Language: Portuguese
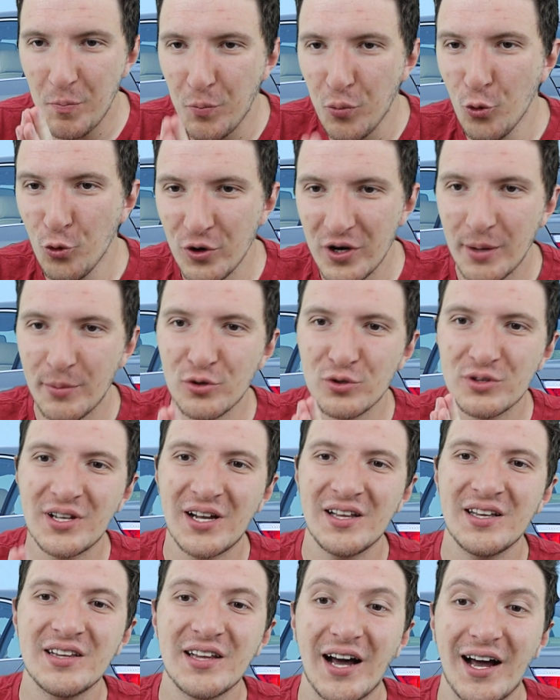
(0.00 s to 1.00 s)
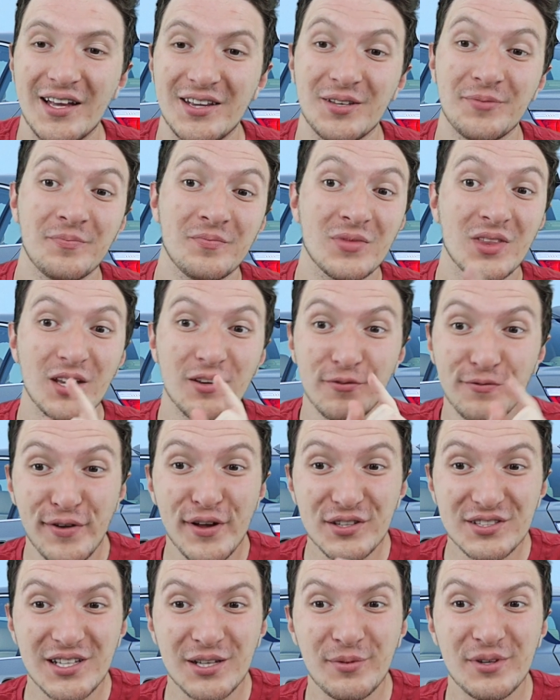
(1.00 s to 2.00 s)
pura brutalidade
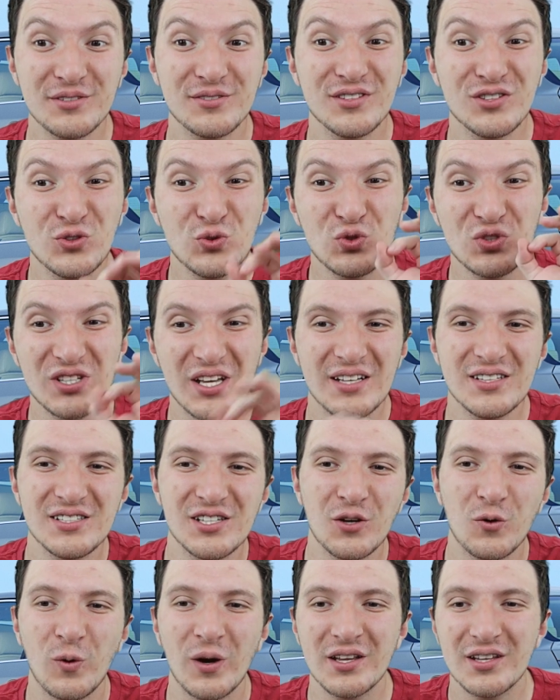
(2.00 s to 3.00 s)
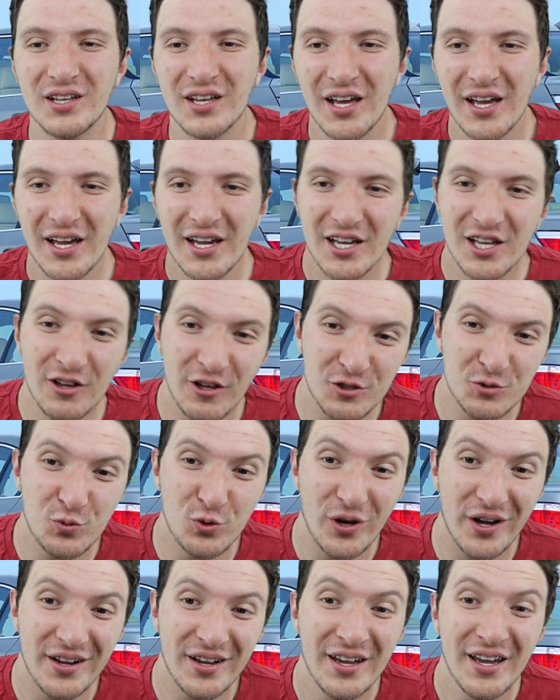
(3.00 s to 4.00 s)
velocidade máxima de 250 km
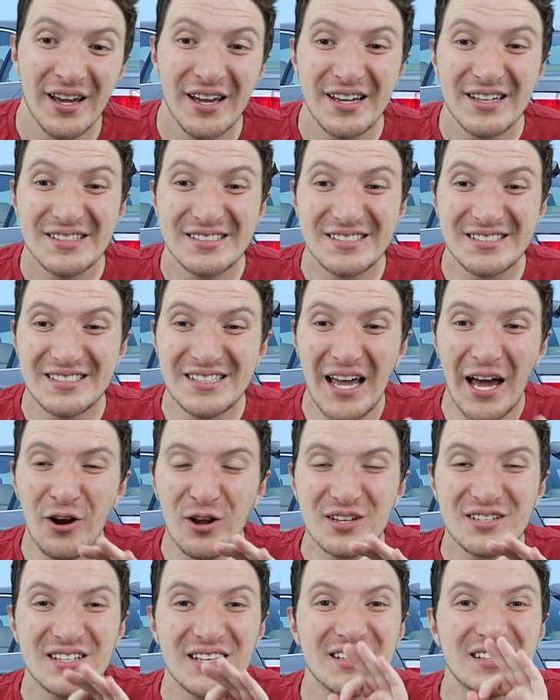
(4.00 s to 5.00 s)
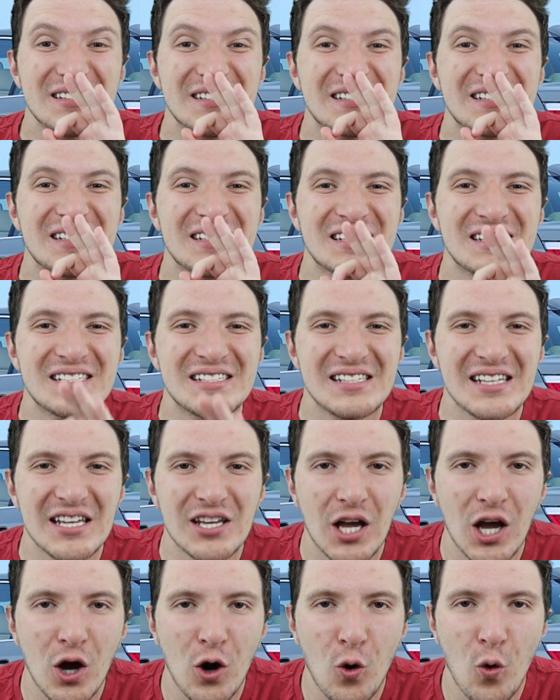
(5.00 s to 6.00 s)
por hora, 0 a
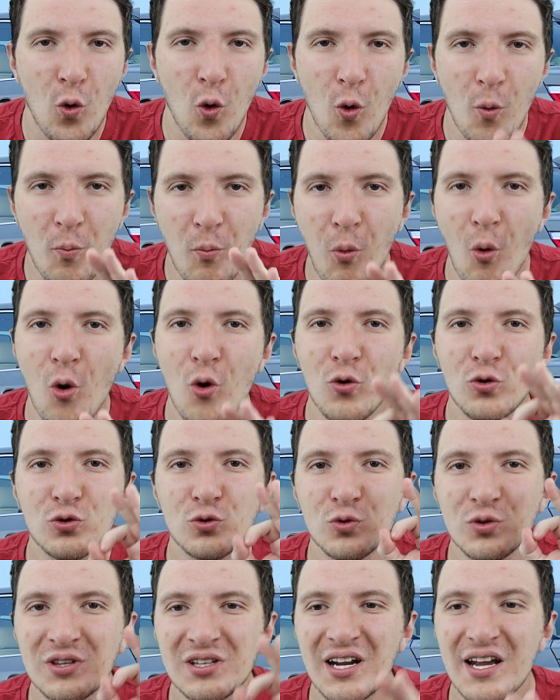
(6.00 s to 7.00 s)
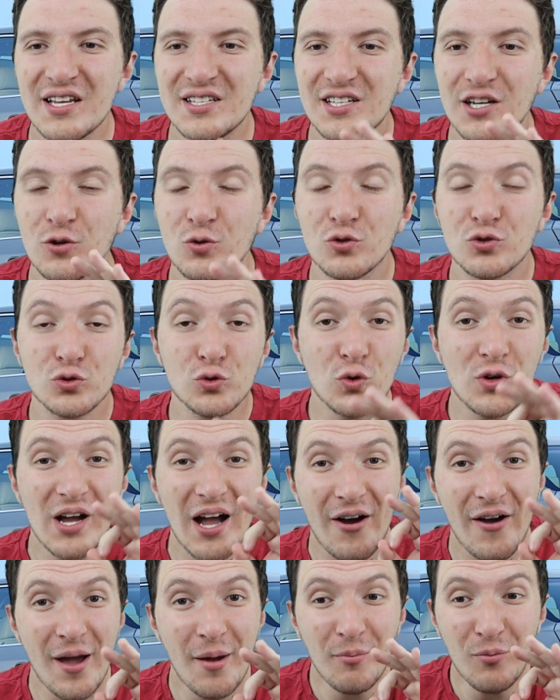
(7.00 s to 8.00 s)
105,3 segundos. O
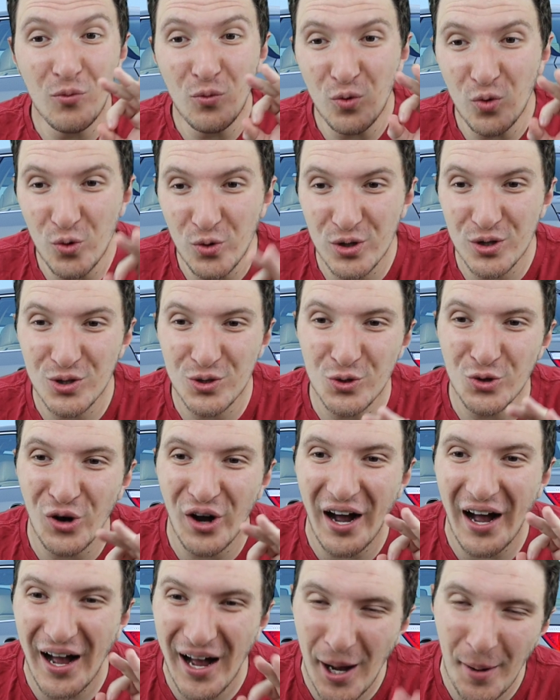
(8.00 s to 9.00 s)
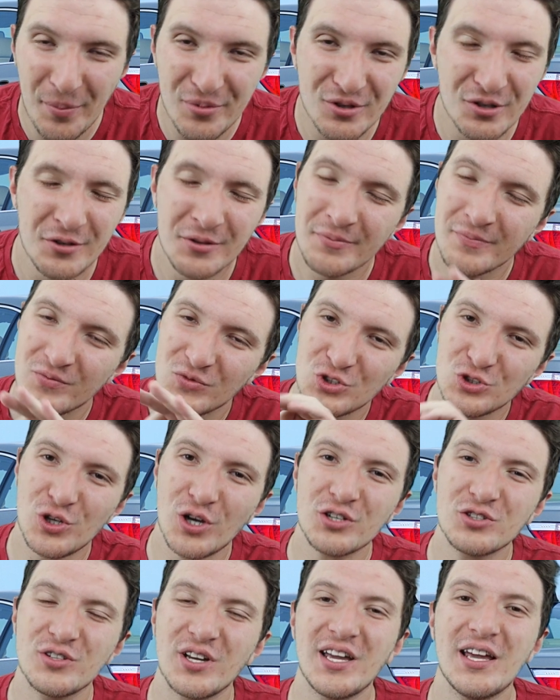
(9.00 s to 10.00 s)
carro é muito rápido.
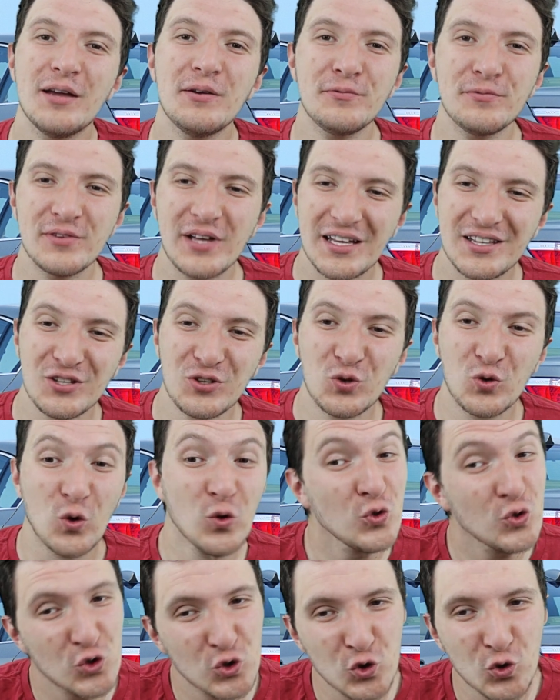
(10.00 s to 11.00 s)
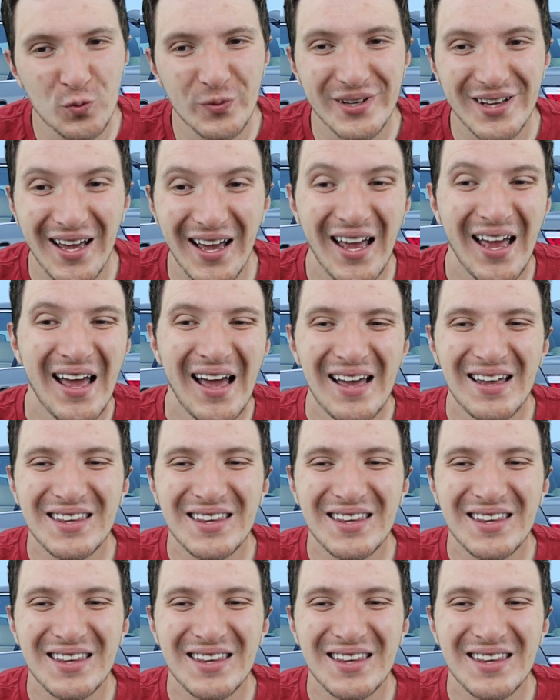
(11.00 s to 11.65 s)
Só que isso aí reflete no consumo, né?